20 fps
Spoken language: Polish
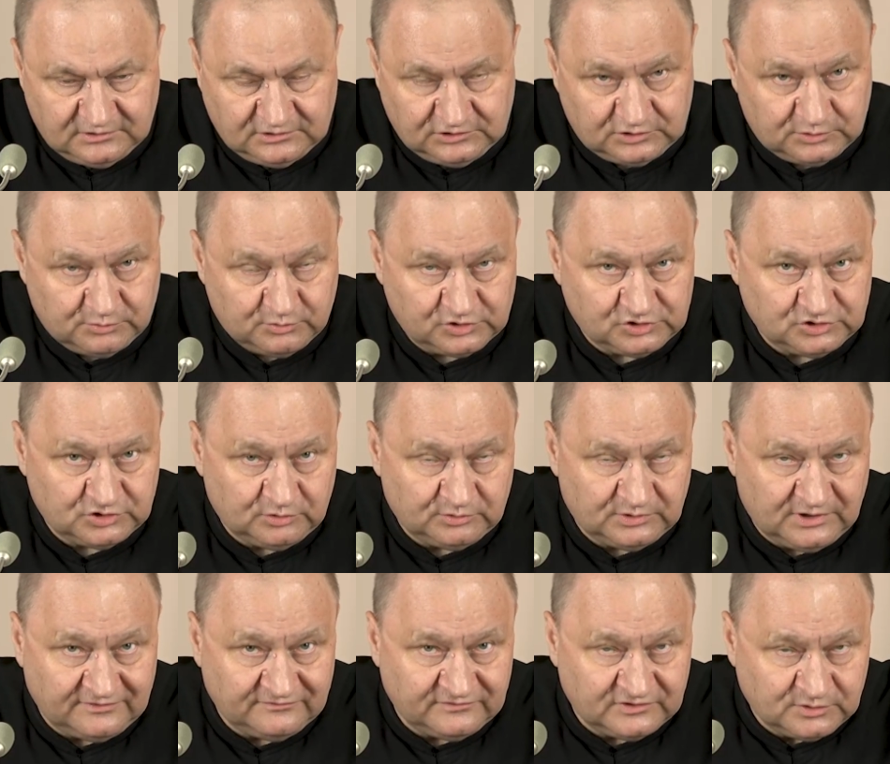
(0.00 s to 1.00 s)
Czy może ją
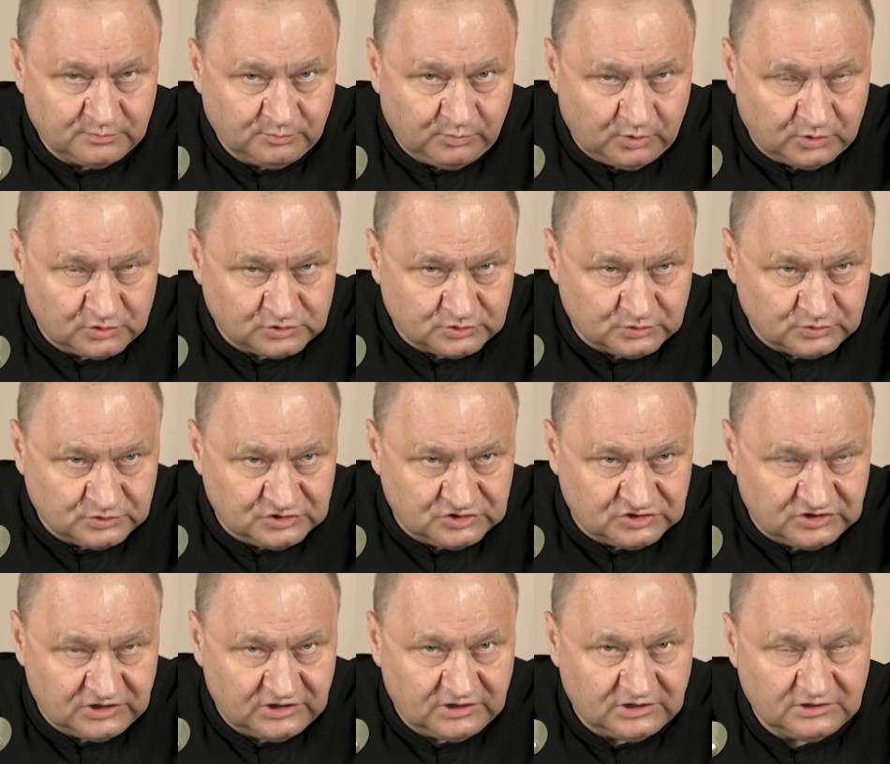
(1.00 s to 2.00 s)
nawet
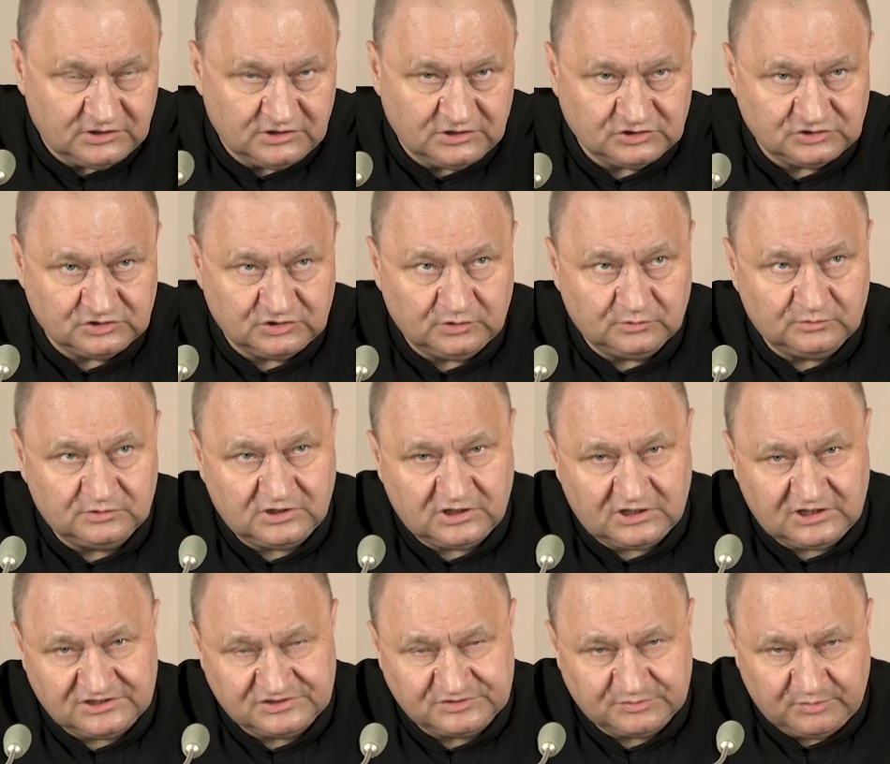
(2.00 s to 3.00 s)
porzucili, żyją
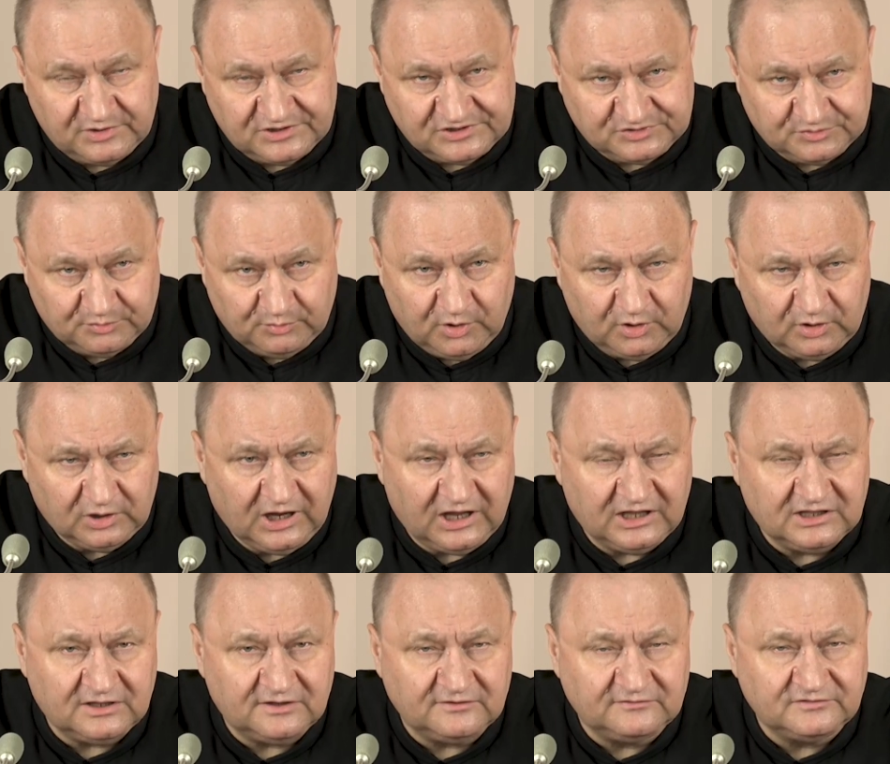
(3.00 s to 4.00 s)
teraz bez
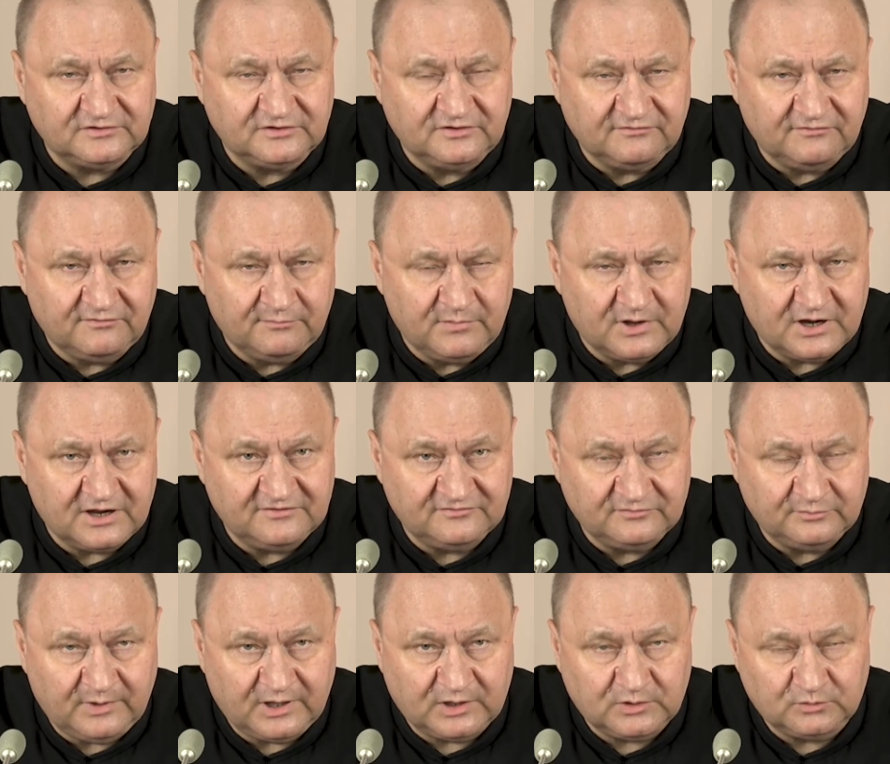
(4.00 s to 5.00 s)
Boga, nawet
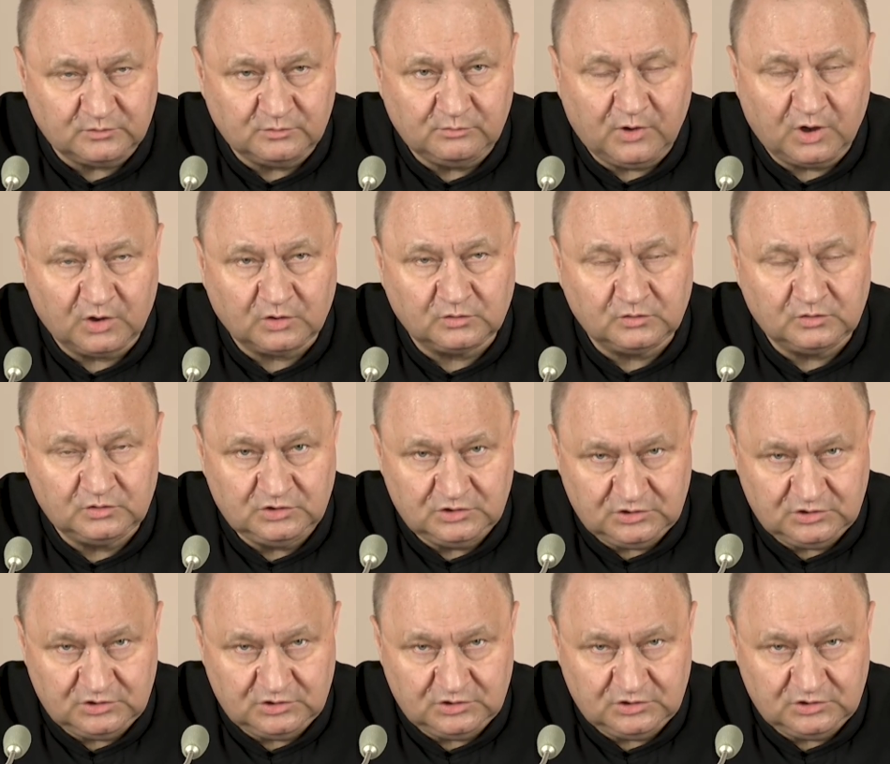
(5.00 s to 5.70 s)
wbrew Panu Bogu.